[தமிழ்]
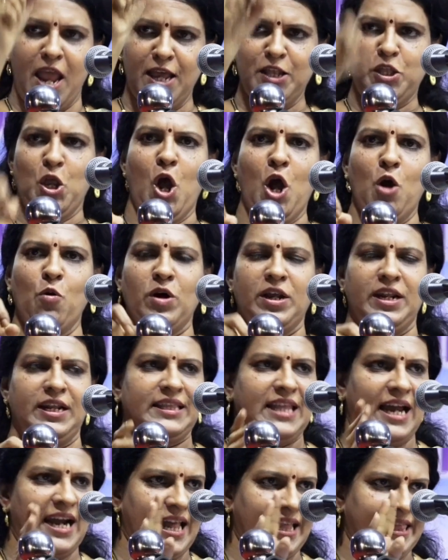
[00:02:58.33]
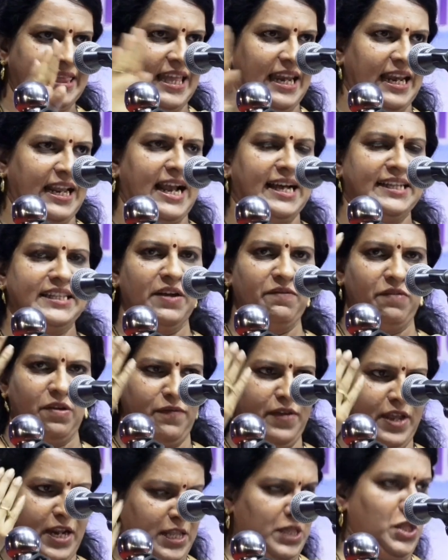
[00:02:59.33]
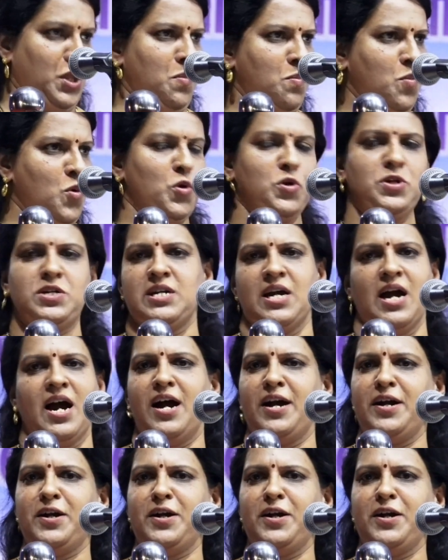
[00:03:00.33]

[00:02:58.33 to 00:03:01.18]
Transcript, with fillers: ஏதோ ஒரு தளத்தில் கதவு விரிந்து மூன்று